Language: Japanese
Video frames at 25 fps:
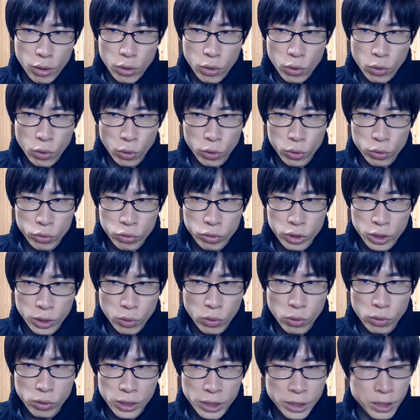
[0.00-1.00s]
この国
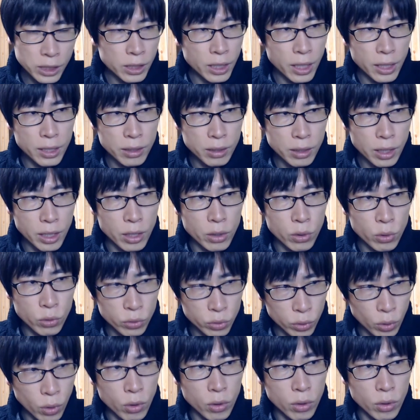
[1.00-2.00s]
の一大勢力
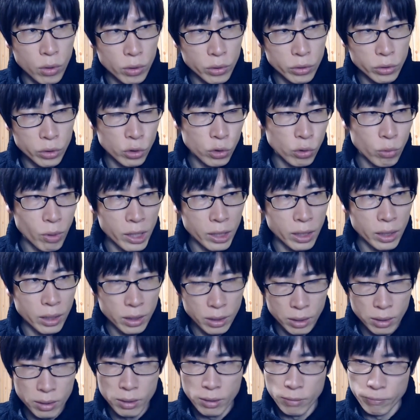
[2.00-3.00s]
というわけで
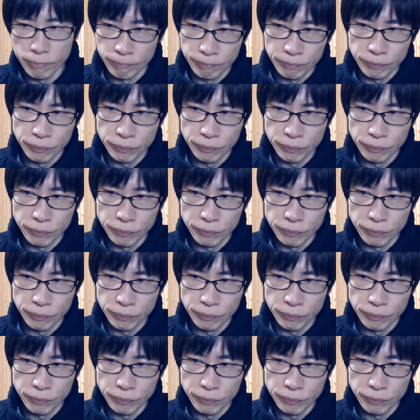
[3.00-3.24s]
す